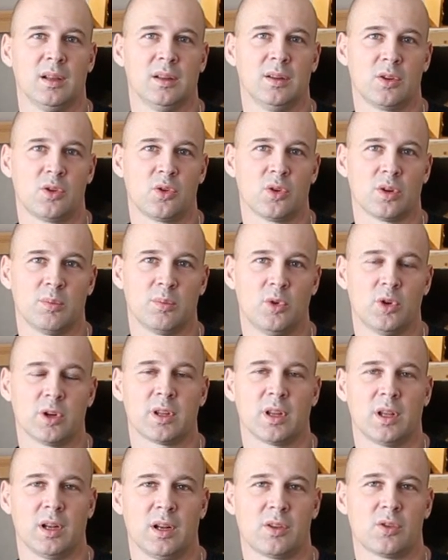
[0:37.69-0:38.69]

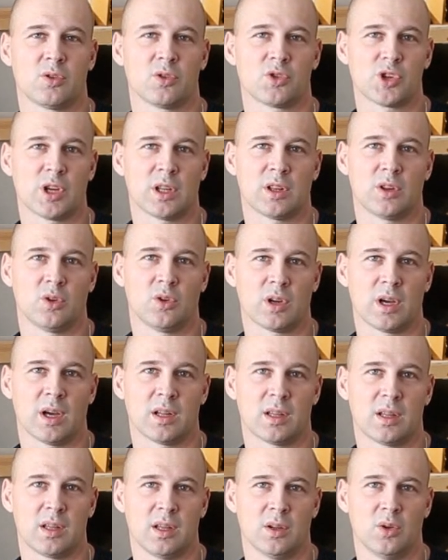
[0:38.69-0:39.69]
натюрморт или сюжетную
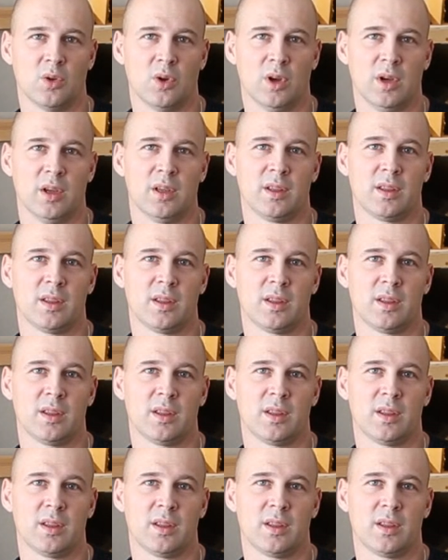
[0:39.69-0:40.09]
картину.